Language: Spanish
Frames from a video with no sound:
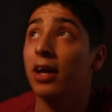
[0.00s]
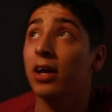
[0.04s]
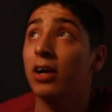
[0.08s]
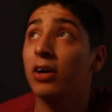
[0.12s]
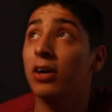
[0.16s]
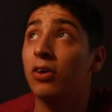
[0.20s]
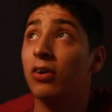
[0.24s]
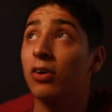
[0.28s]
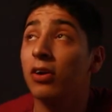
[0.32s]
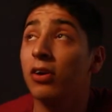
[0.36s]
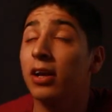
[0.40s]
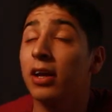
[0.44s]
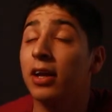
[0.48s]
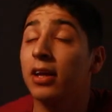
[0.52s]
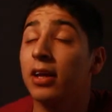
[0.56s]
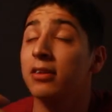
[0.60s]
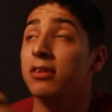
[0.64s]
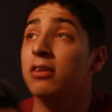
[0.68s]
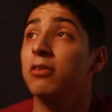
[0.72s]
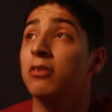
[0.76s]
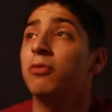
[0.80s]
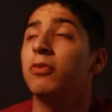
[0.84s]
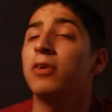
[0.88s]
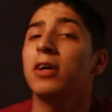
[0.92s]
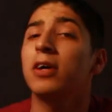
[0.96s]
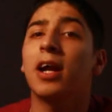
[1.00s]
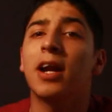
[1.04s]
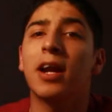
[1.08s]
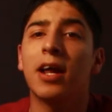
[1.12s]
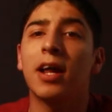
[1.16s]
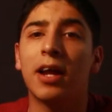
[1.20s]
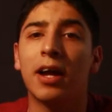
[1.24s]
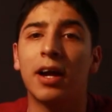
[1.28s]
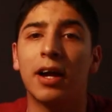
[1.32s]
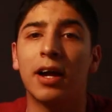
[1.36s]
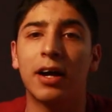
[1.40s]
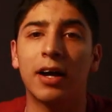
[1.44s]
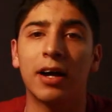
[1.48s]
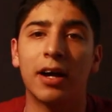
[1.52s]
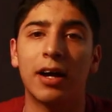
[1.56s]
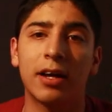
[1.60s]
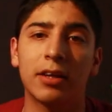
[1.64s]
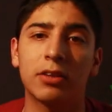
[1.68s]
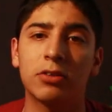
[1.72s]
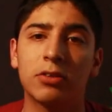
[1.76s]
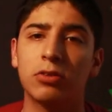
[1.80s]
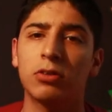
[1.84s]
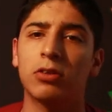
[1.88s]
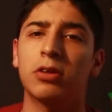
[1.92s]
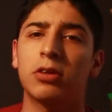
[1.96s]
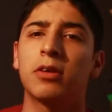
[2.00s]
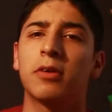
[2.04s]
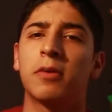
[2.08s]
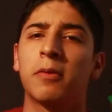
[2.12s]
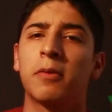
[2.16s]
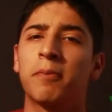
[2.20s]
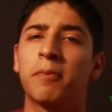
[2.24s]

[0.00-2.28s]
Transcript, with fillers: ¡cole! si fuera naranja. Estoy